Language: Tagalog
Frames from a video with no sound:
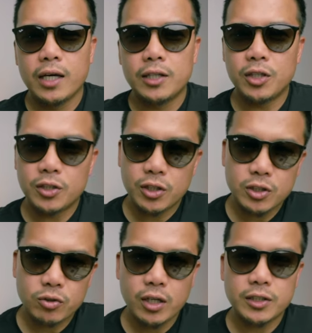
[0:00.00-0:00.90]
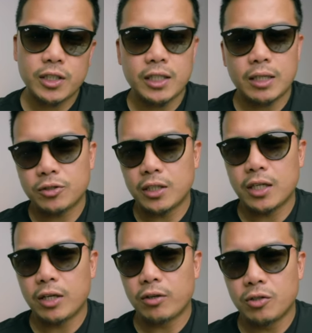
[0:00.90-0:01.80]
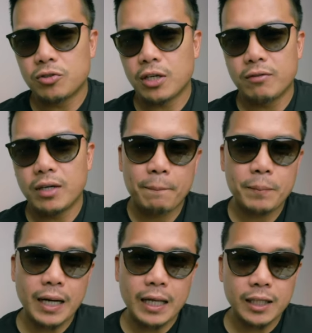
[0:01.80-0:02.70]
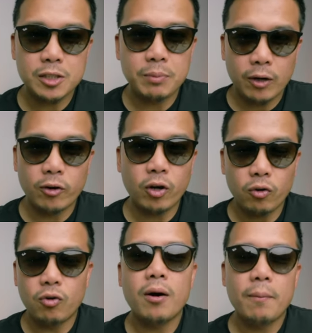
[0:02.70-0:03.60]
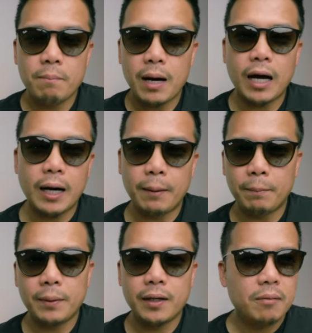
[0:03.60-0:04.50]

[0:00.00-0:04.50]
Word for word: Sinacharge ko lang siya tapos dadaling ko na doon sa event para at least meron akong backup.